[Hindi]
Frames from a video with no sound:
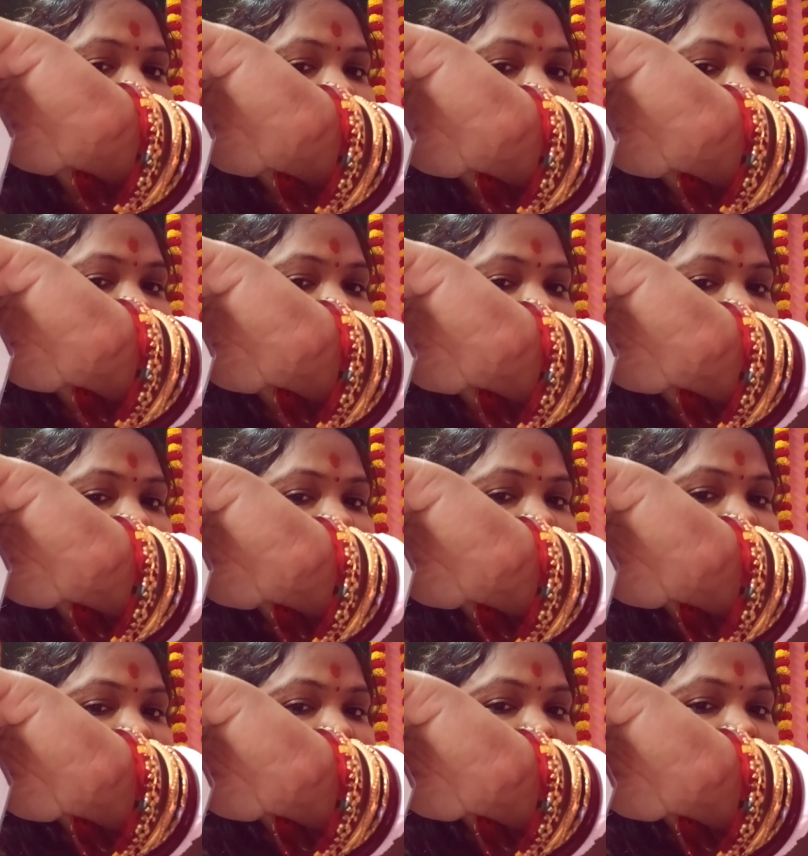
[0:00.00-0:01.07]
डिज़ाइन
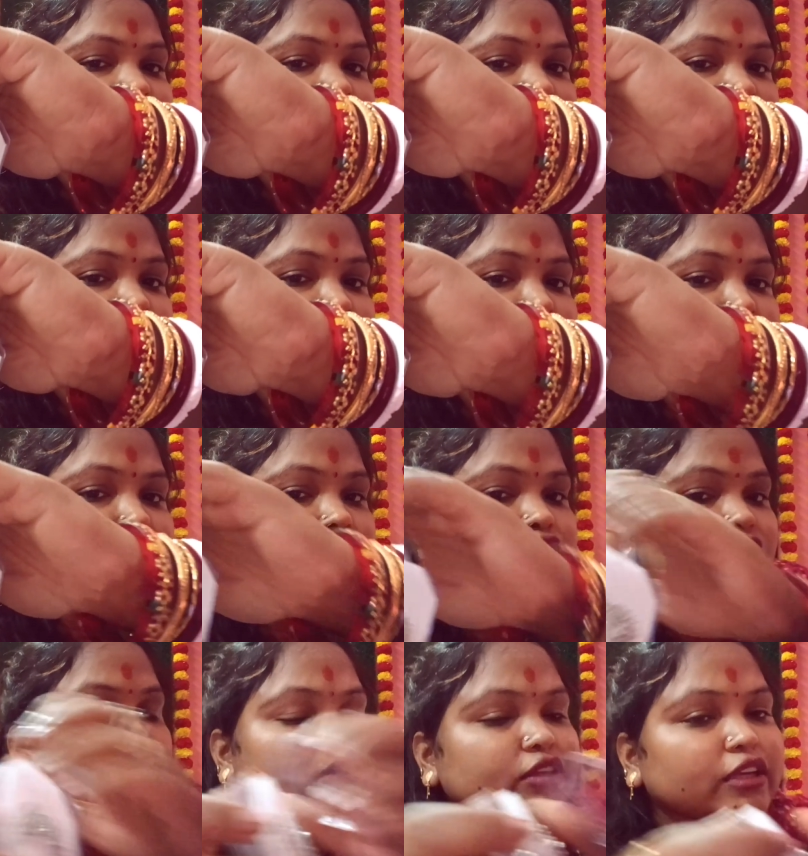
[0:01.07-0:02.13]
एडी नग है बहुत सुंदर
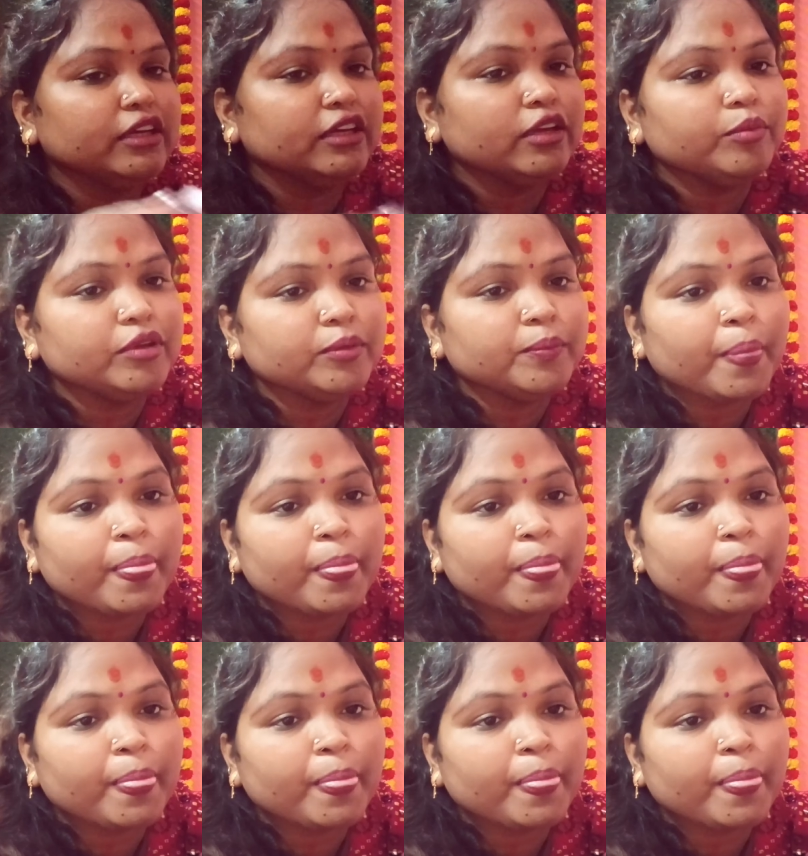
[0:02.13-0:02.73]
लगता है ये भी